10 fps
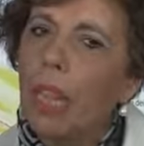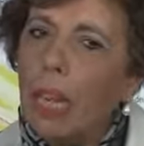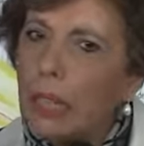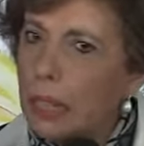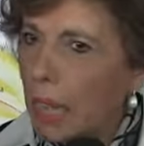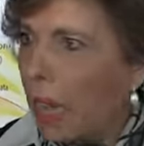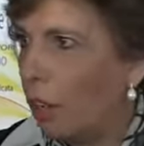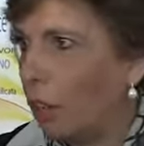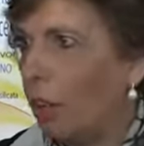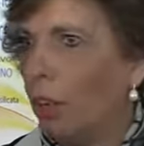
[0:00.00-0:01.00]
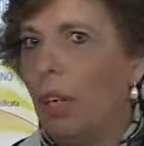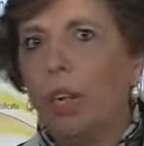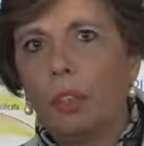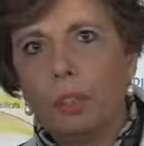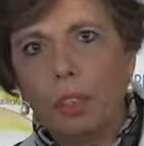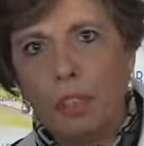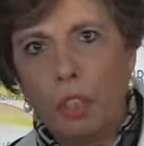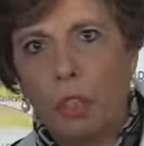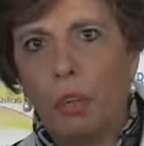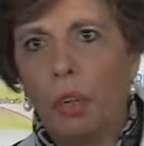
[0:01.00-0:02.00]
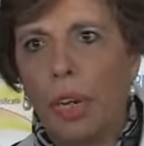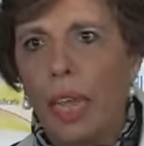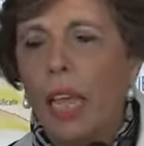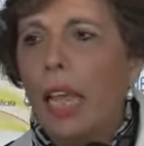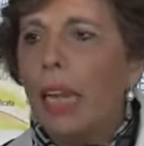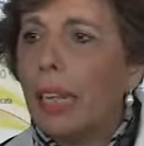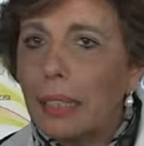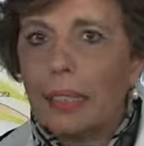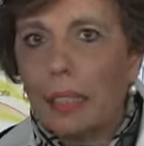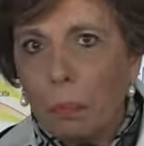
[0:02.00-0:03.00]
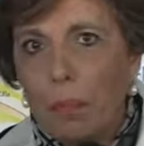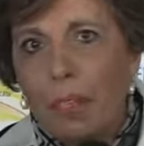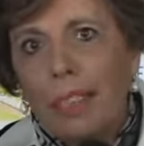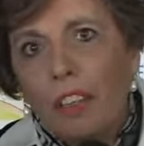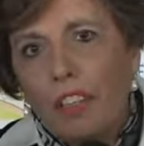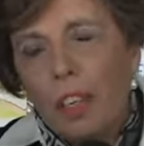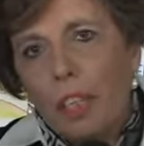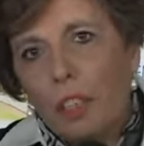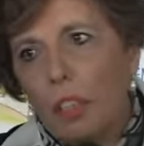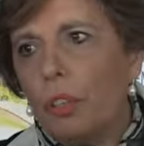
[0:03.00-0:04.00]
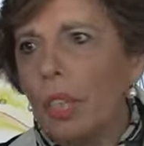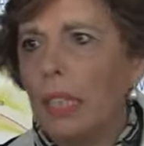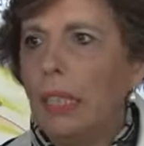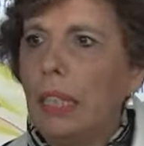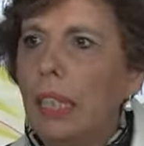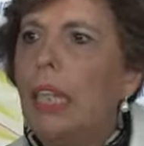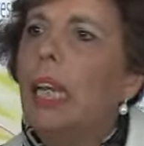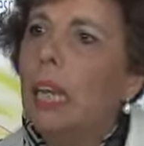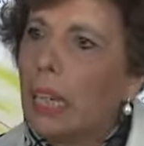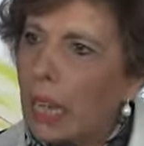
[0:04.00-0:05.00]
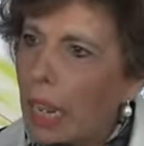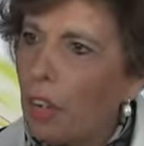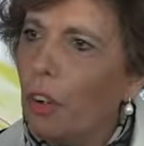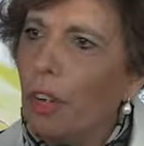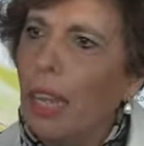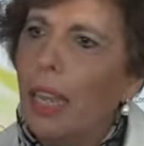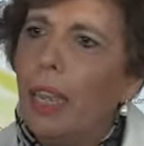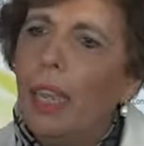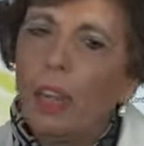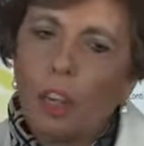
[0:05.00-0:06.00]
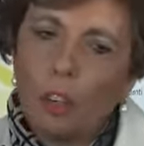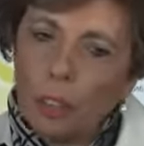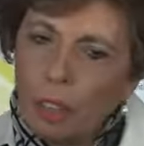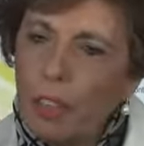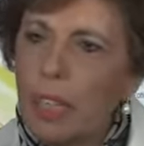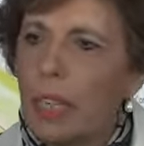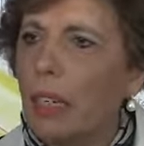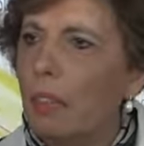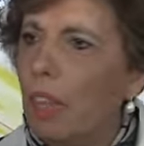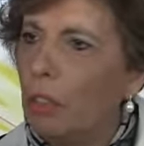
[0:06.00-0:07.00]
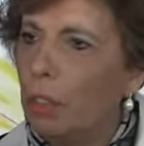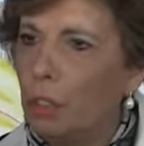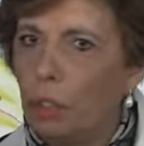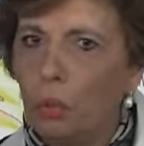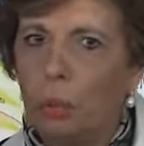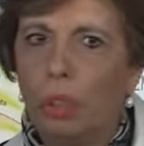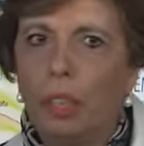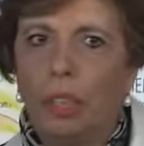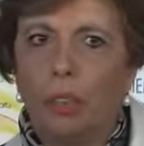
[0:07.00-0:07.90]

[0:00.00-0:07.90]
il dialogo, la condivisione, la definizione di regole condivise a livello di istituzioni